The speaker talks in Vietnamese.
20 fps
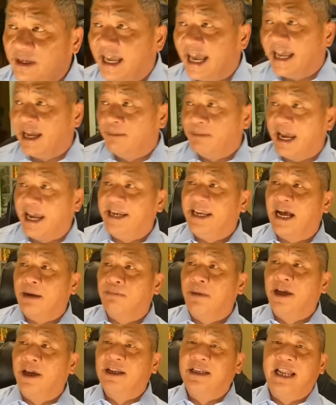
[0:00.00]
ngày hôm nay, đặc
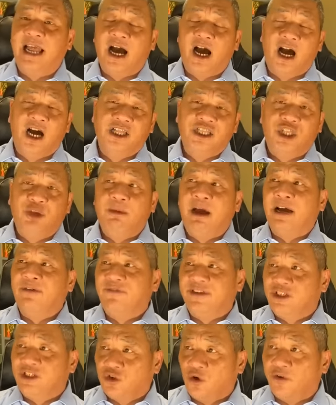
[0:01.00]
biệt là ở tiểu bang
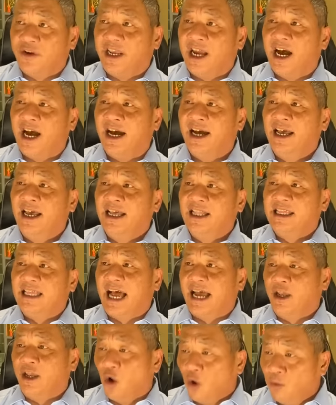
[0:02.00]
Victoria
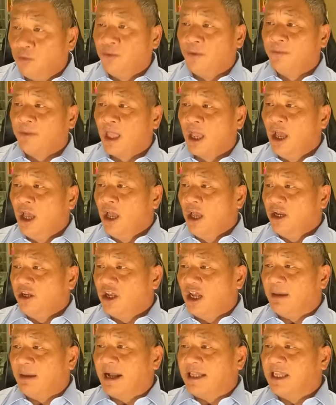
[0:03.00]
tại Úc.
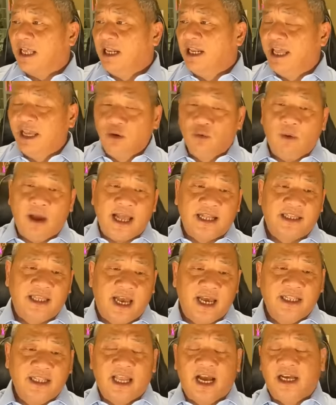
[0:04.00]
Đó là bản tin liên quan
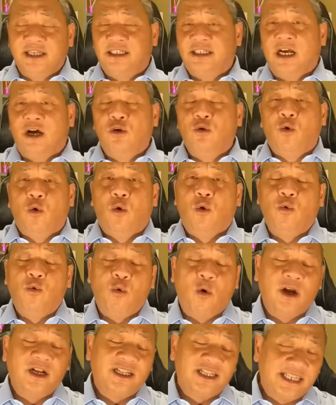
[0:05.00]
tới thời sự của
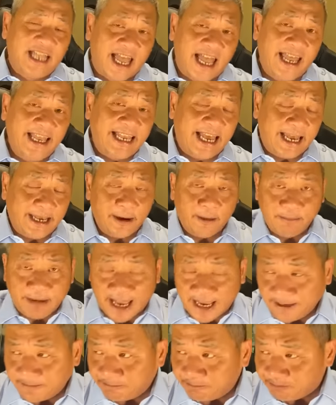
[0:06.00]
quốc tế ngày hôm
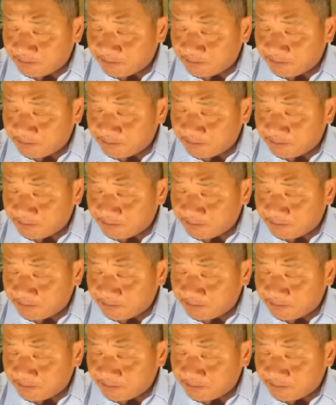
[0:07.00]
nay.